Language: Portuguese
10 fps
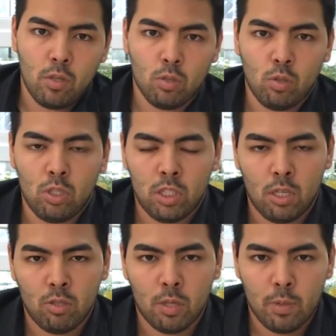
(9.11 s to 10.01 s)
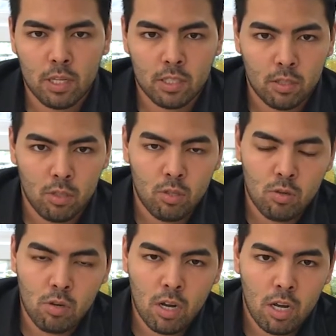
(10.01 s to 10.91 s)
eu sou engenheiro de aplicação da
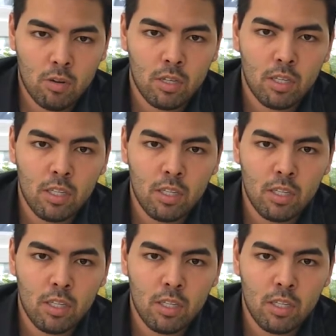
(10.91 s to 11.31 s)
Yokogawa